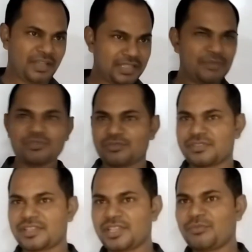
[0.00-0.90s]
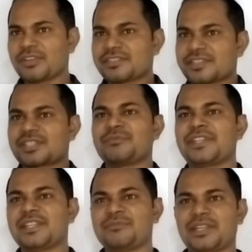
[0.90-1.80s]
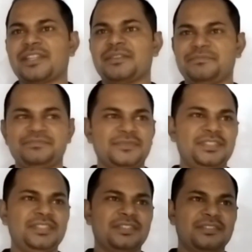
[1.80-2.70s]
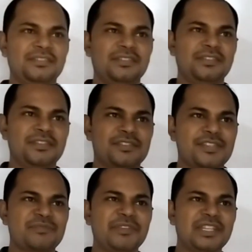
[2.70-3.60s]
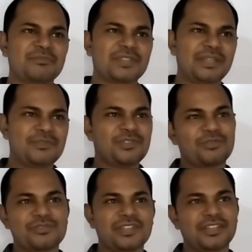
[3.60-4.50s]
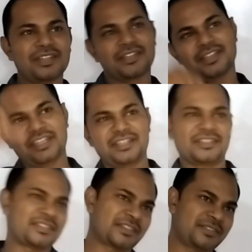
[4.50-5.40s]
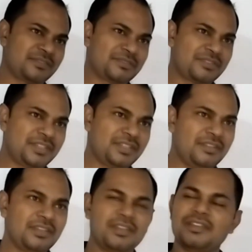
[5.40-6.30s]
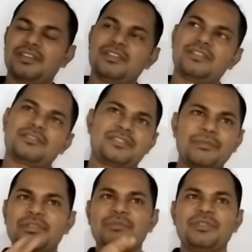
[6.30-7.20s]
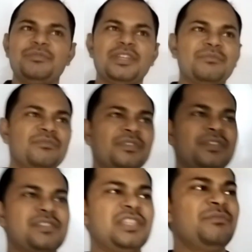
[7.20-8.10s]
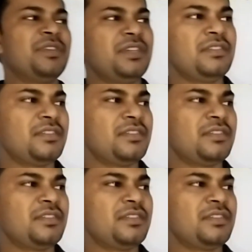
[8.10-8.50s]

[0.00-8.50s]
आज हम सोच रहे हैं कि पूरा सिस्टमेटिक पढ़ें हम ठीक है सिस्टमेटिक मतलब जीरो से लगा के एंड तक ठीक है जब कभी भी हम किसी भी